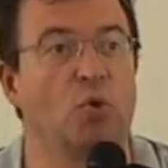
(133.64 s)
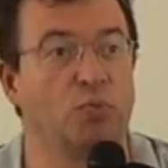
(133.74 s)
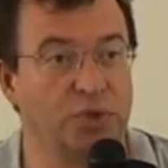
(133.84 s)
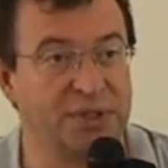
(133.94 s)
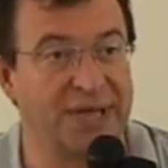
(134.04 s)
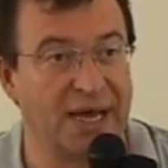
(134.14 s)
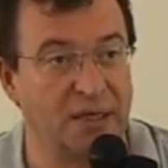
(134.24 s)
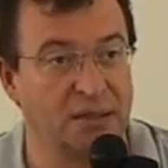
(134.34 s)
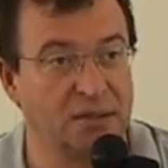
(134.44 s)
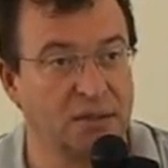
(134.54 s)

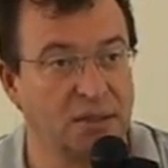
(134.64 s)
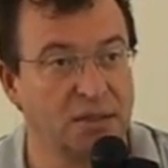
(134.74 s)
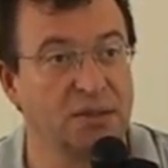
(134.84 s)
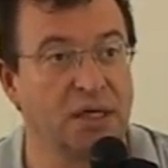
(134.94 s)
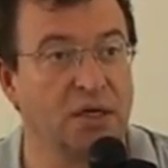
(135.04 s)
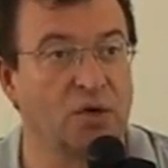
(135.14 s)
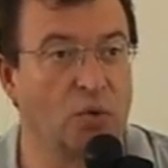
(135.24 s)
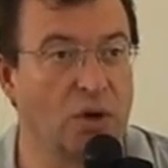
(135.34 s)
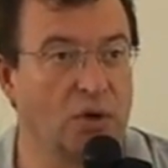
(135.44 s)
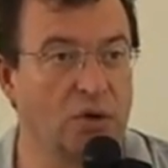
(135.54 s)
comunità, del
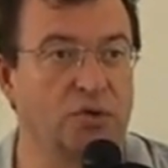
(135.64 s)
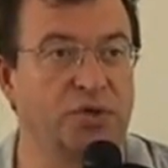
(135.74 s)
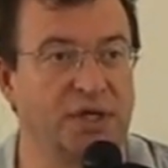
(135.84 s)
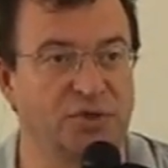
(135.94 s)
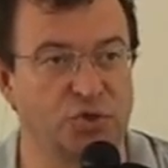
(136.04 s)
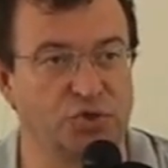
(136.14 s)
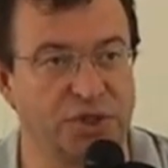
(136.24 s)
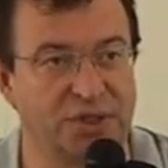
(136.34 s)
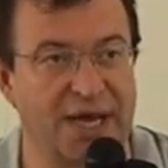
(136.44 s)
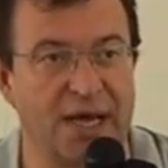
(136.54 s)
ruolo della
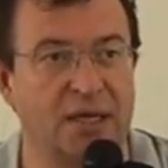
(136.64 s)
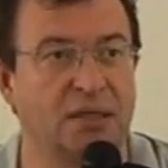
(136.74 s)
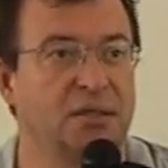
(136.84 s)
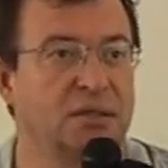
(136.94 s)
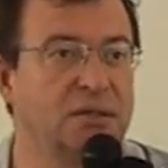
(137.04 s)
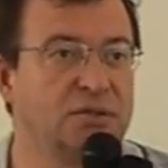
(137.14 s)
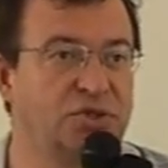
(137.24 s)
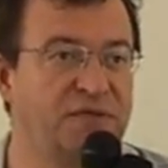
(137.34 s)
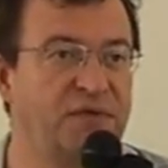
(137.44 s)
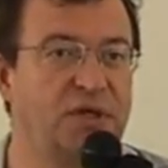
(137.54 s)
società
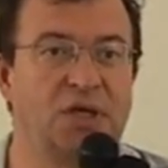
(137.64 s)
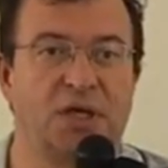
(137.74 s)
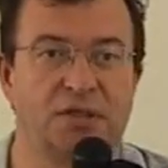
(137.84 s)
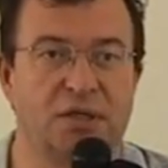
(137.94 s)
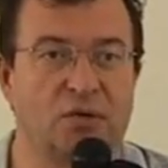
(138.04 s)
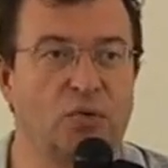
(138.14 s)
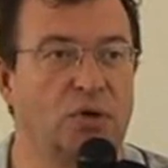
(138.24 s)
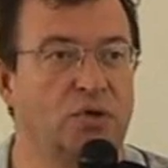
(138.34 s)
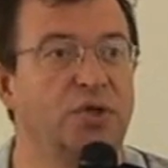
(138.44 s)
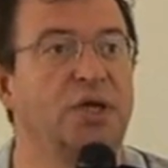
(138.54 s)
civile, del
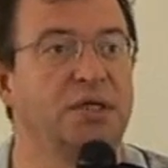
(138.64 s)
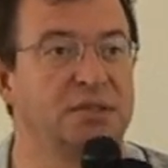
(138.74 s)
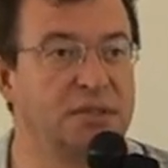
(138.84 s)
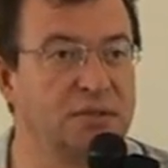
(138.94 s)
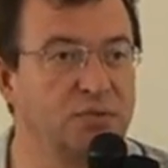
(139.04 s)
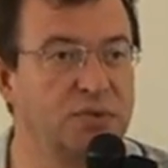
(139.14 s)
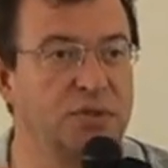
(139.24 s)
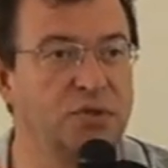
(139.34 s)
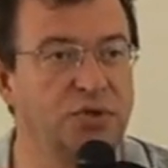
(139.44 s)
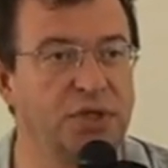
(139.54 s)
ruolo delle
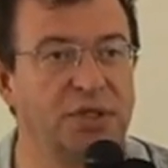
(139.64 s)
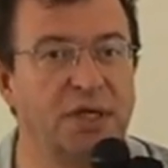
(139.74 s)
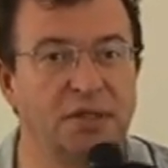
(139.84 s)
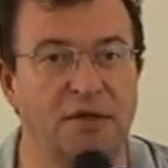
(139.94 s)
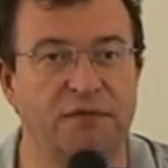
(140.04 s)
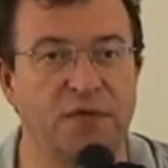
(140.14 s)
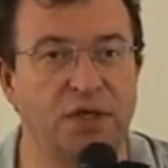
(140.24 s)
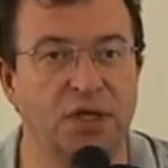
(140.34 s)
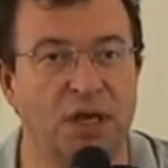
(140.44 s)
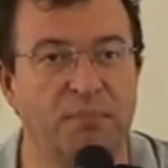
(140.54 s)
istituzioni nel
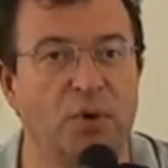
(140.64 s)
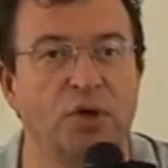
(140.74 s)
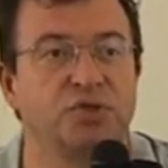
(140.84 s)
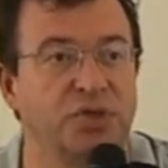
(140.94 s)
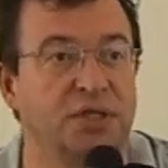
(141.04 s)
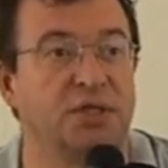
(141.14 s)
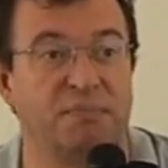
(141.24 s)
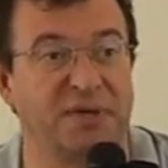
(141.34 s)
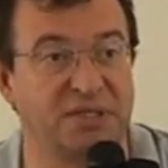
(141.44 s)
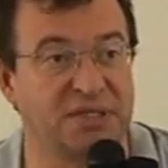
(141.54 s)
definire poi
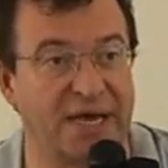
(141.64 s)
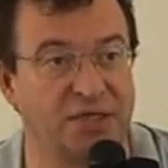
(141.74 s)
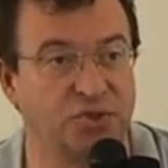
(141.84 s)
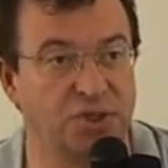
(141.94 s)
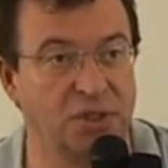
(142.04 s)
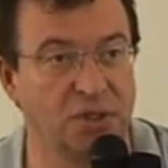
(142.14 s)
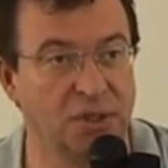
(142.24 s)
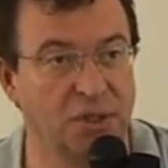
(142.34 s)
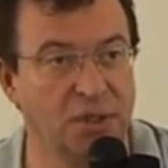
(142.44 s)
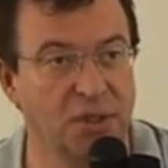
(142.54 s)
certi passaggi